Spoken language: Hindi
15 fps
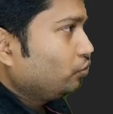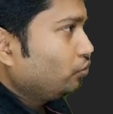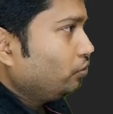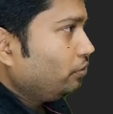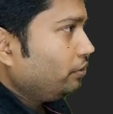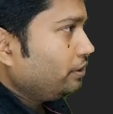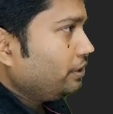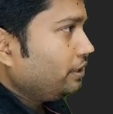तो
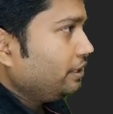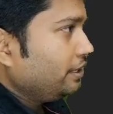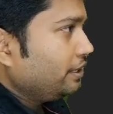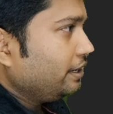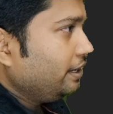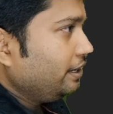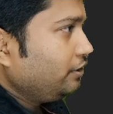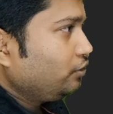ये
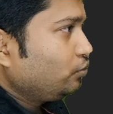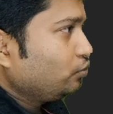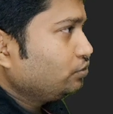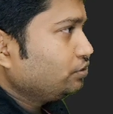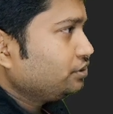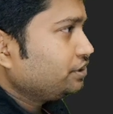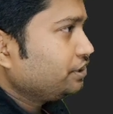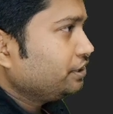है
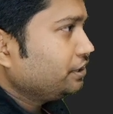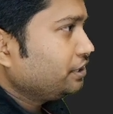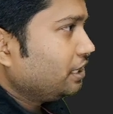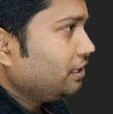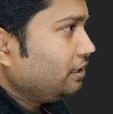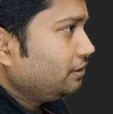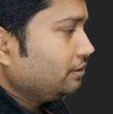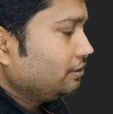टू स्ट्रिंग
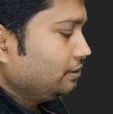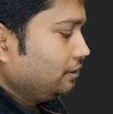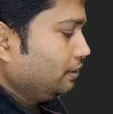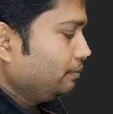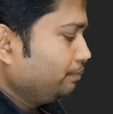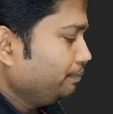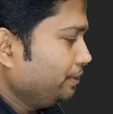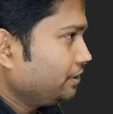का
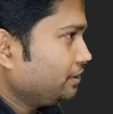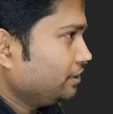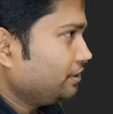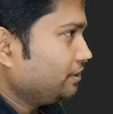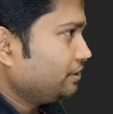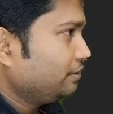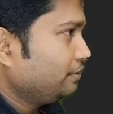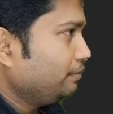
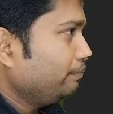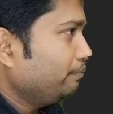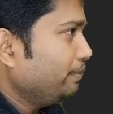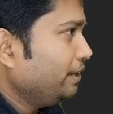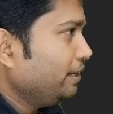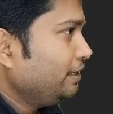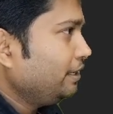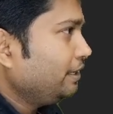मेथड
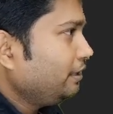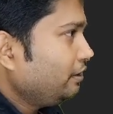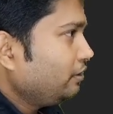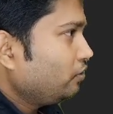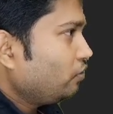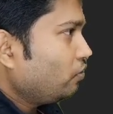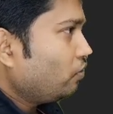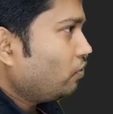मैंने
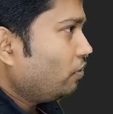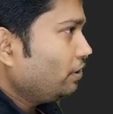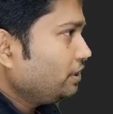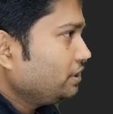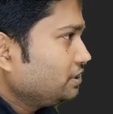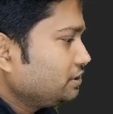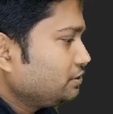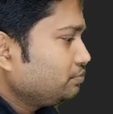
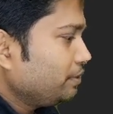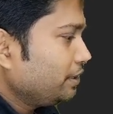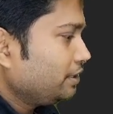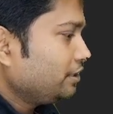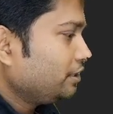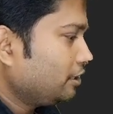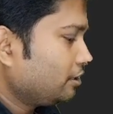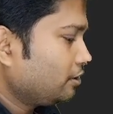और एक चीज
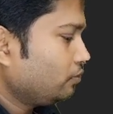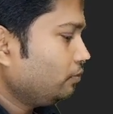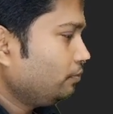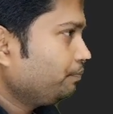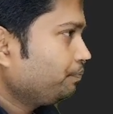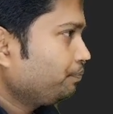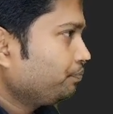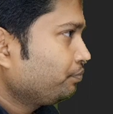मैं दिखा रहा हूं
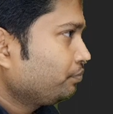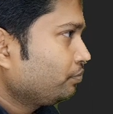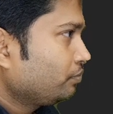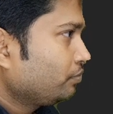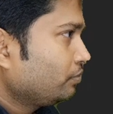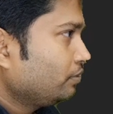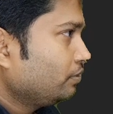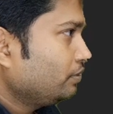
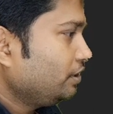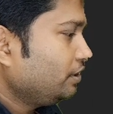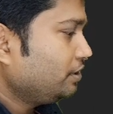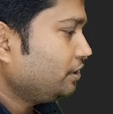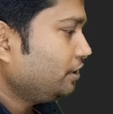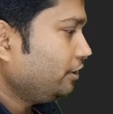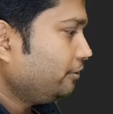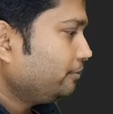
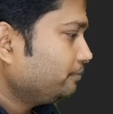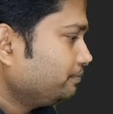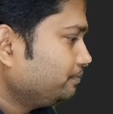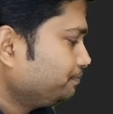देखिए